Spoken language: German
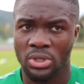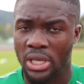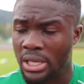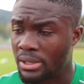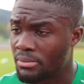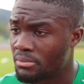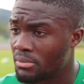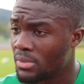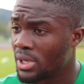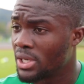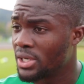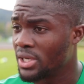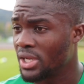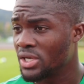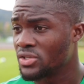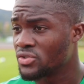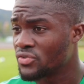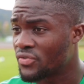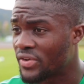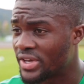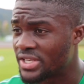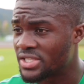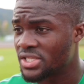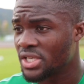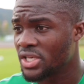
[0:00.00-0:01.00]
kennt man,
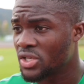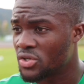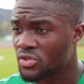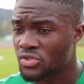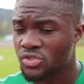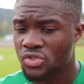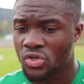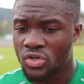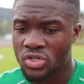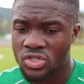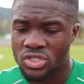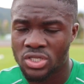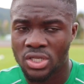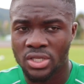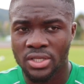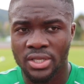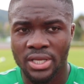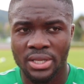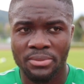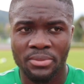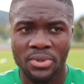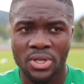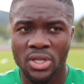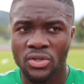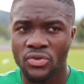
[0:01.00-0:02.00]
also weiß ich aus Deutschland,
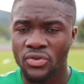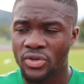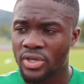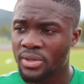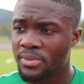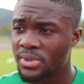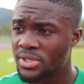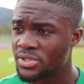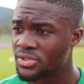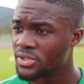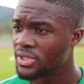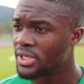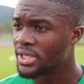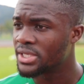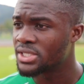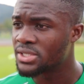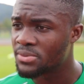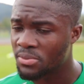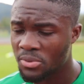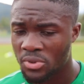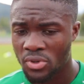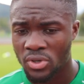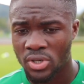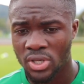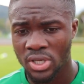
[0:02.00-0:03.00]
kennt man natürlich immer so
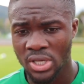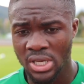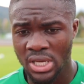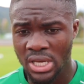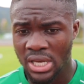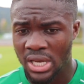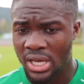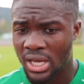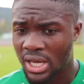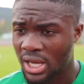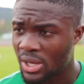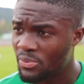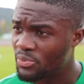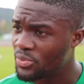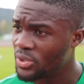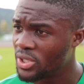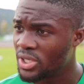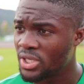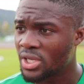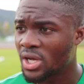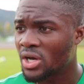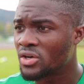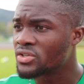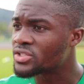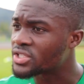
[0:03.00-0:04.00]
Innsbruck,
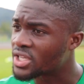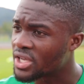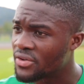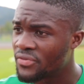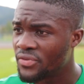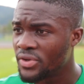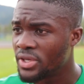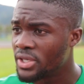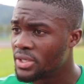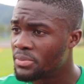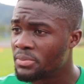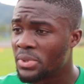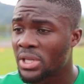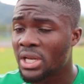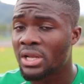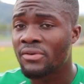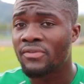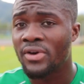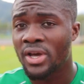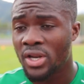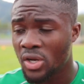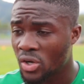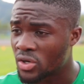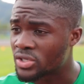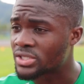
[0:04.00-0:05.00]
Rapid, Austria Wien,
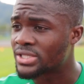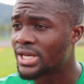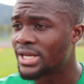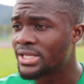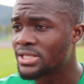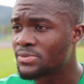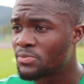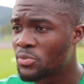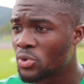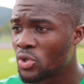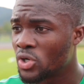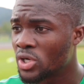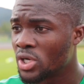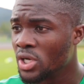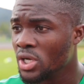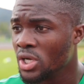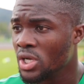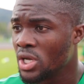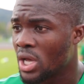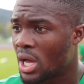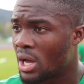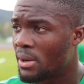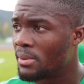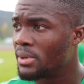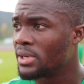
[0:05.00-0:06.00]
mittlerweile auch Salzburg.
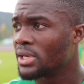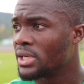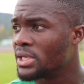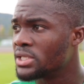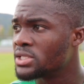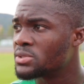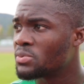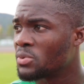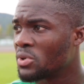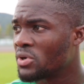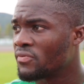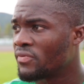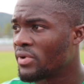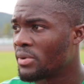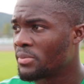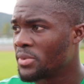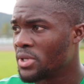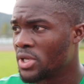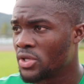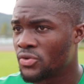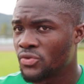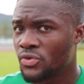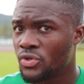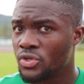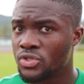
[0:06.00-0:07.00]
Aber Innsbruck war mir
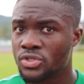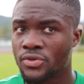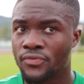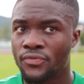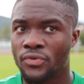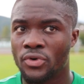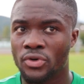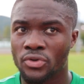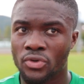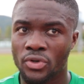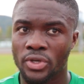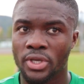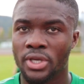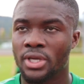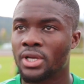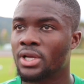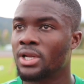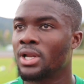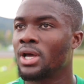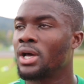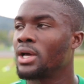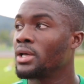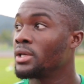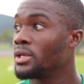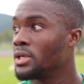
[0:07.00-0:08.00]
natürlich sofort, okay,
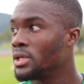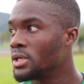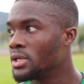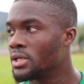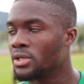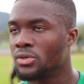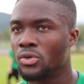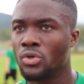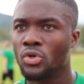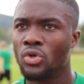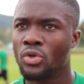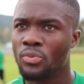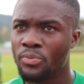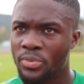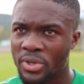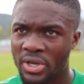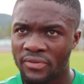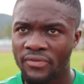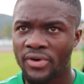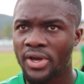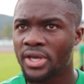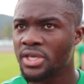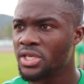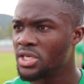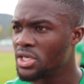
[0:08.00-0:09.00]
klar, hier,
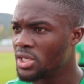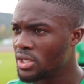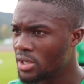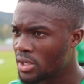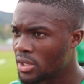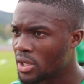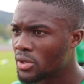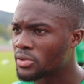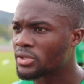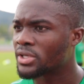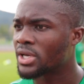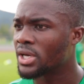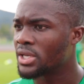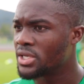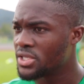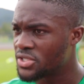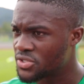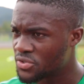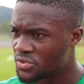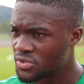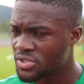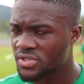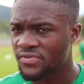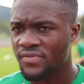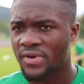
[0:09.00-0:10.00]
Olympia war hier,
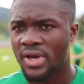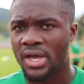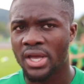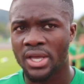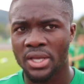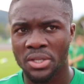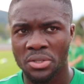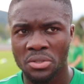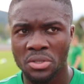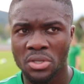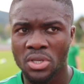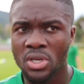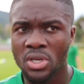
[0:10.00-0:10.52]
Traditionsverein.